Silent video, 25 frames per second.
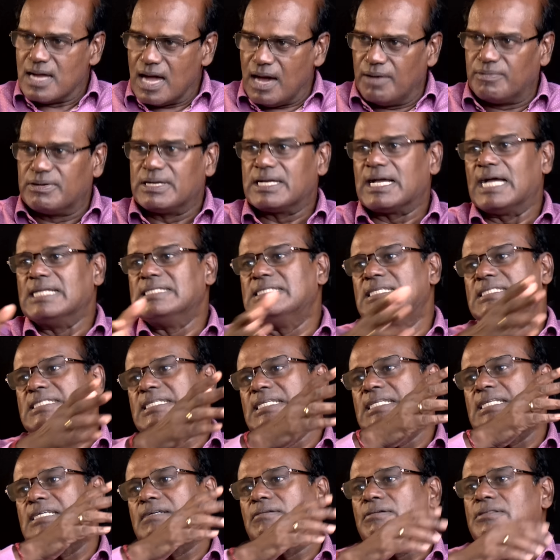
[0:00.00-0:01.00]
அவர் இங்கே அஞ்சு
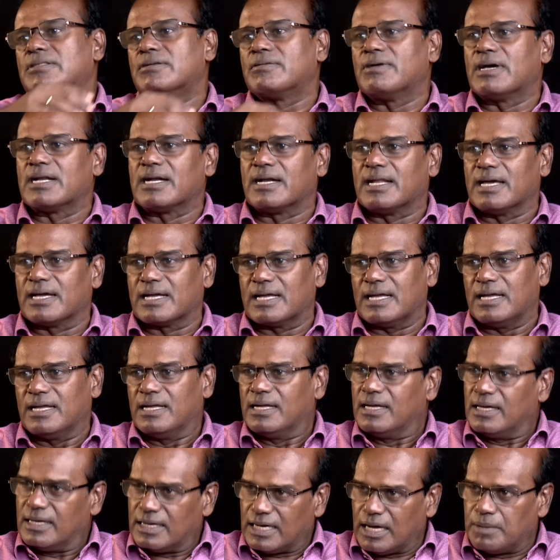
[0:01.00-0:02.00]
சீட்டுக்கு வந்துடுவார் நாங்கள்
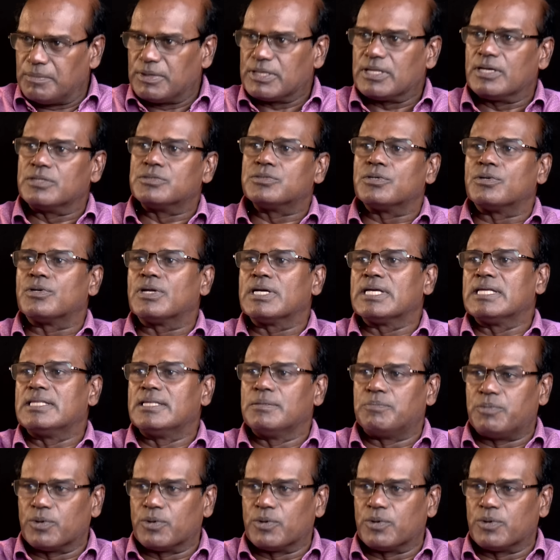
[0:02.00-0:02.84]
நாம தான் சொன்னோம் இது